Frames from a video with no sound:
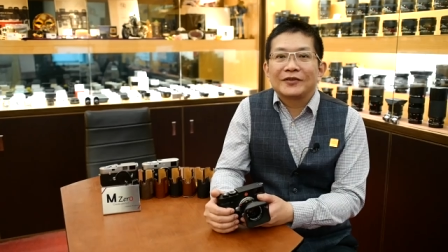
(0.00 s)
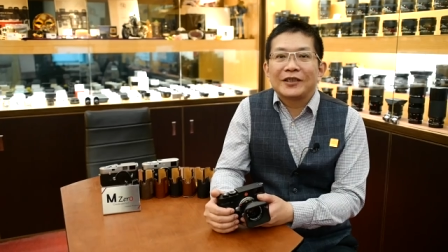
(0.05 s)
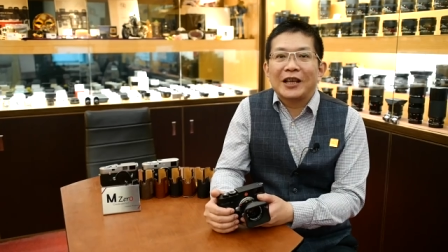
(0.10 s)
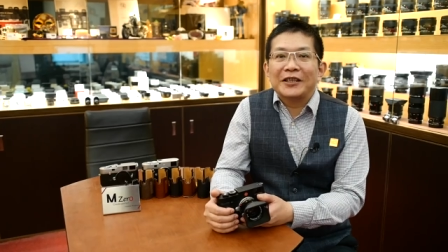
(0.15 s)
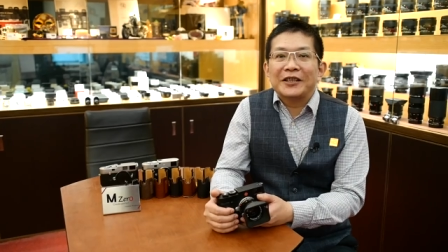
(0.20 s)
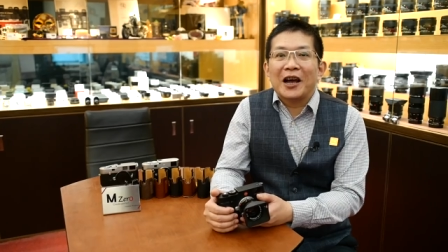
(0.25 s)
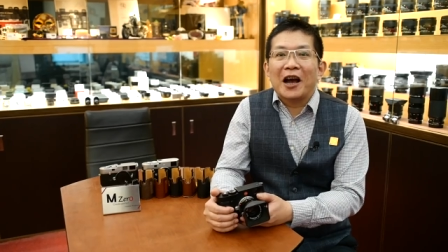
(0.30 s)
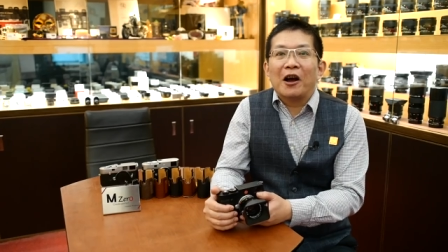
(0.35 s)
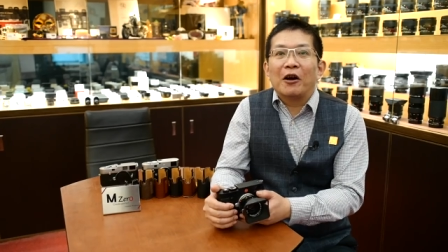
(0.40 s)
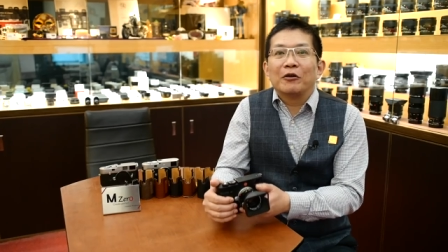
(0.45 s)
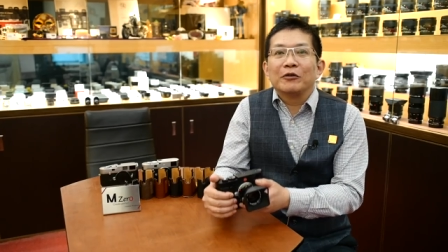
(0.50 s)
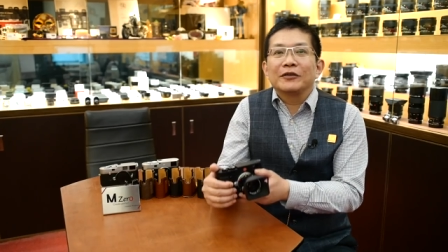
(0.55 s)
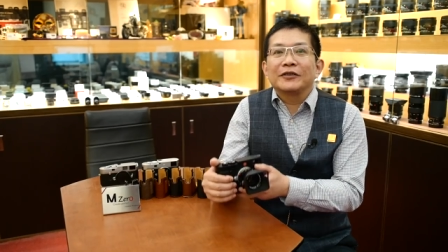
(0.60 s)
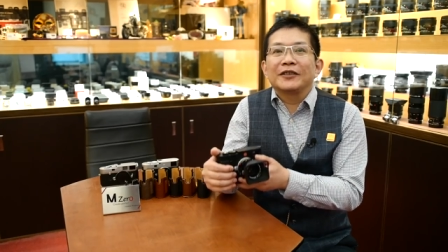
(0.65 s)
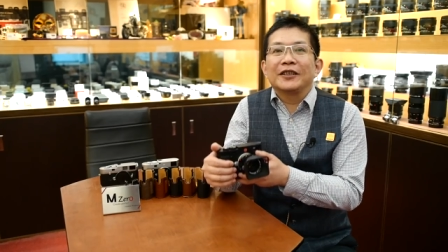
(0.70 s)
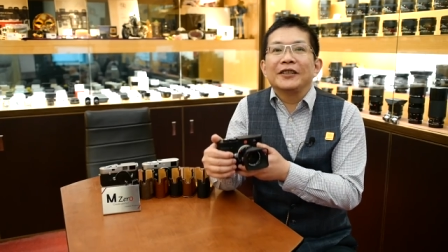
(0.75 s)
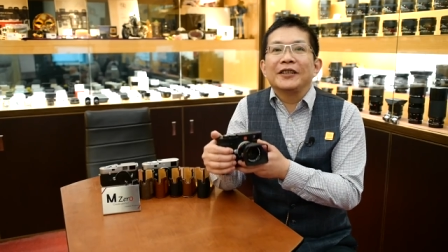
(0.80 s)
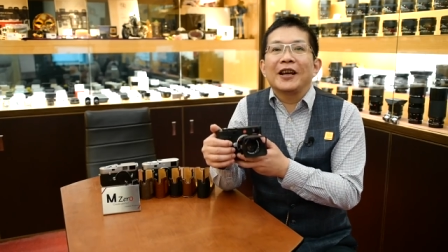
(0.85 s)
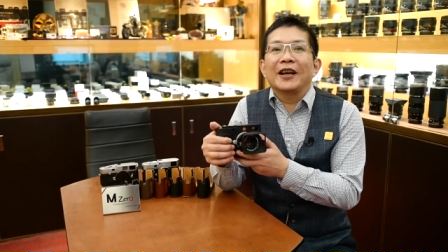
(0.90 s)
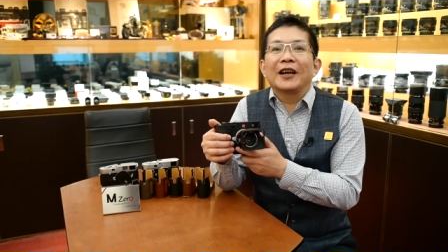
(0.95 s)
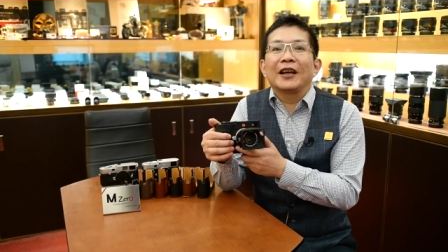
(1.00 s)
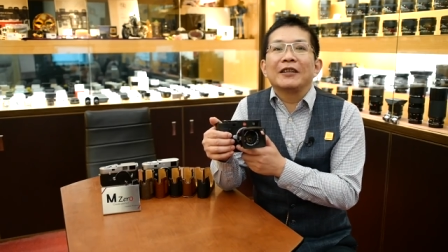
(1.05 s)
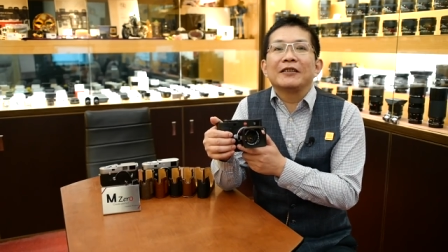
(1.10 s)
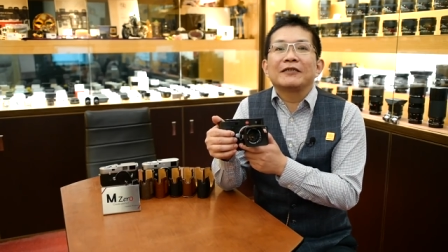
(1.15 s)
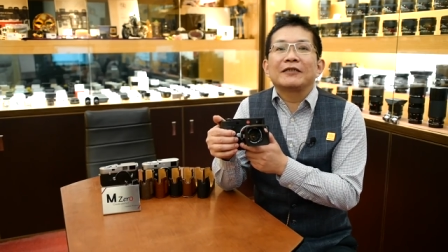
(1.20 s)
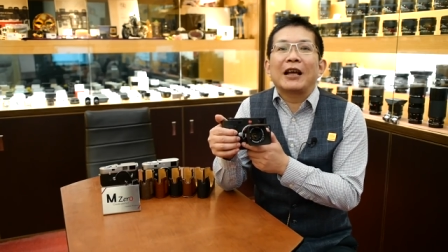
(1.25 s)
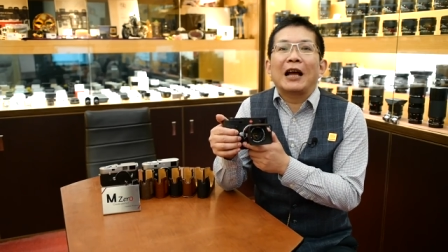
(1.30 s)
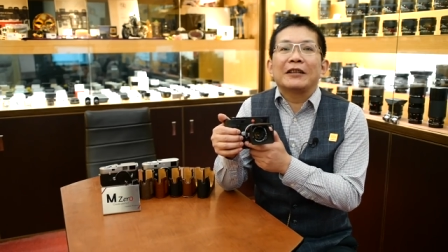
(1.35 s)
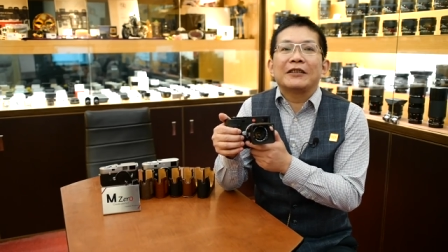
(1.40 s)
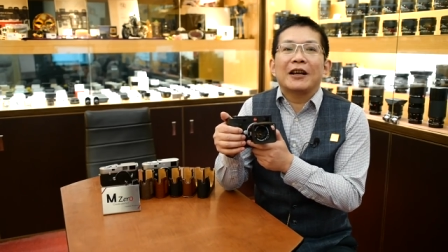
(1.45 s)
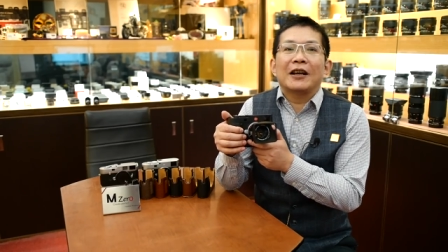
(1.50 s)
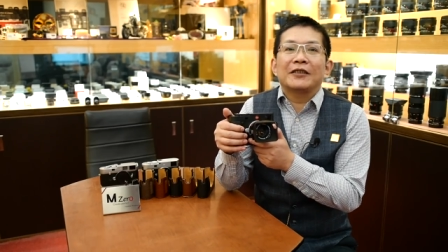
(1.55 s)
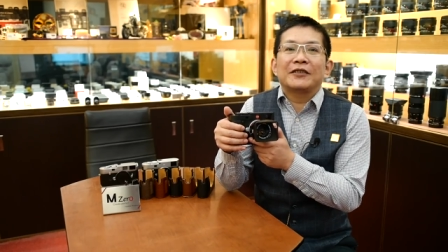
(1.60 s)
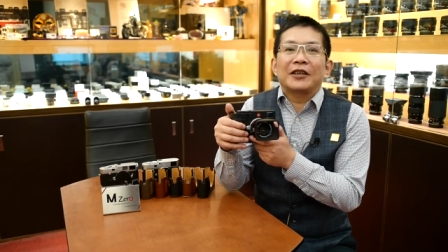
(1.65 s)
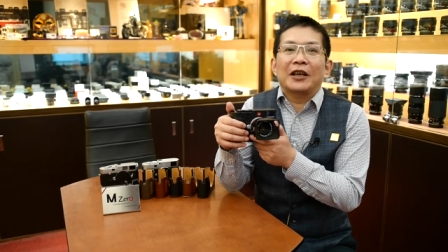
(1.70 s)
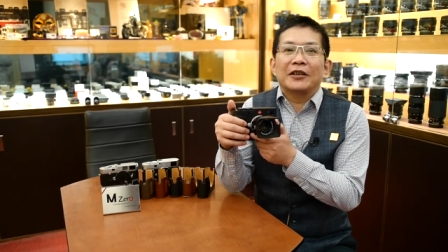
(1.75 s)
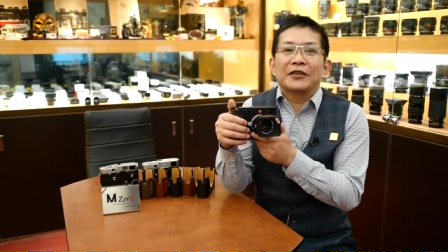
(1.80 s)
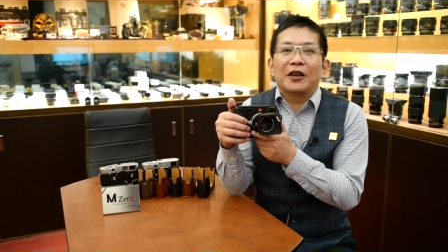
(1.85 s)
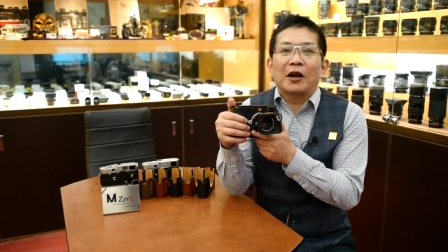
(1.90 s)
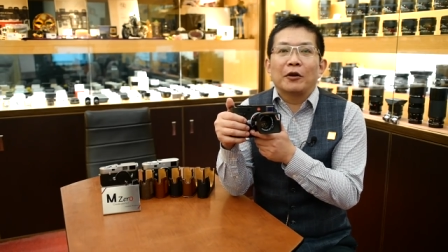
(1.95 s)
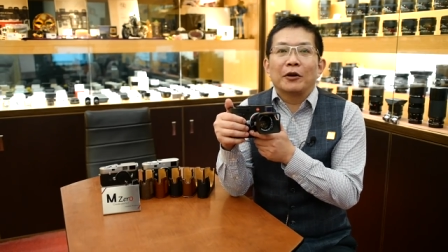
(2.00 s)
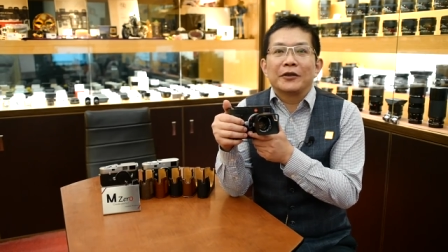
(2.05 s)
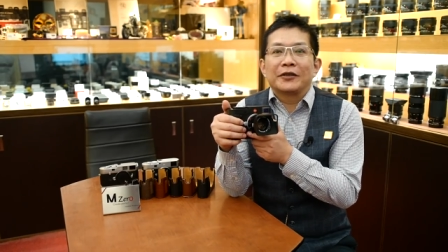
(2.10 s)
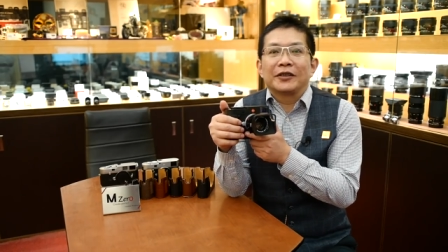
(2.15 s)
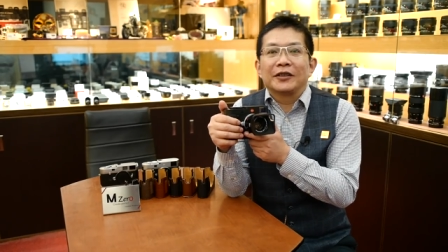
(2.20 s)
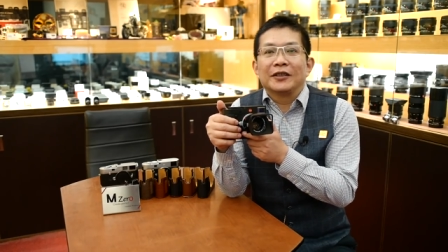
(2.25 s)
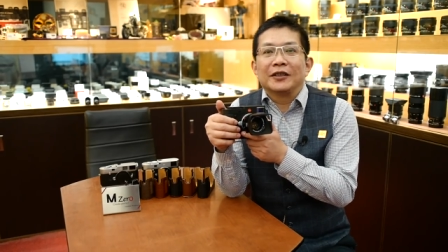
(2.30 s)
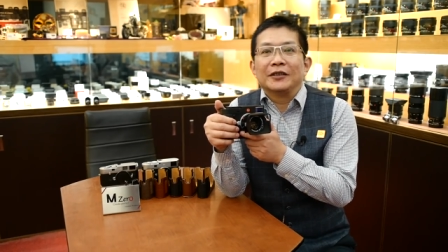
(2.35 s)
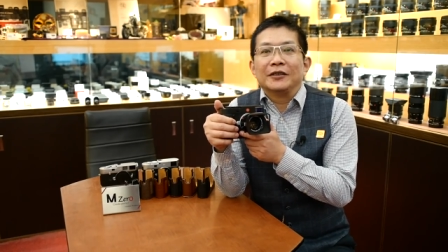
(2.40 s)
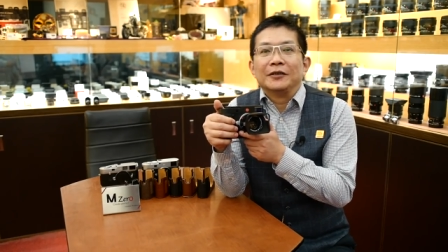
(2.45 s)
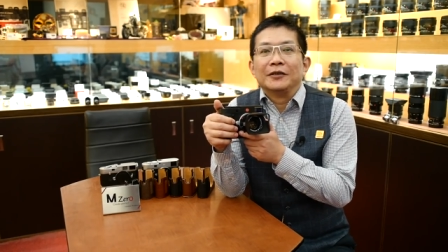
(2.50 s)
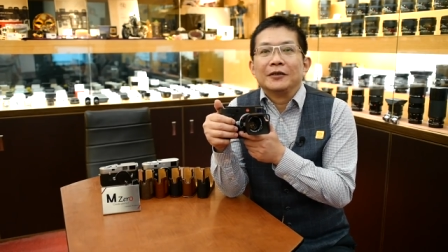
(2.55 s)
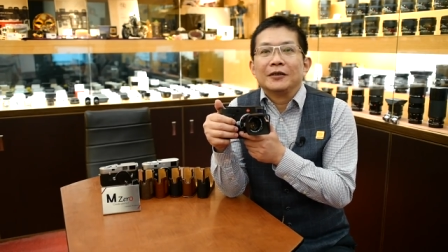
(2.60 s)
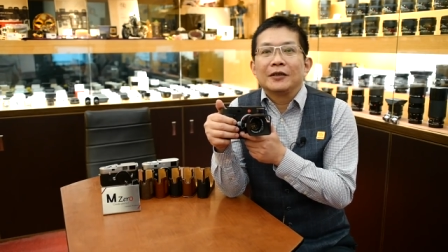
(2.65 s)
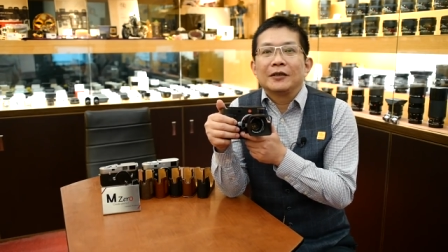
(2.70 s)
大家好，今天跟大家介绍的是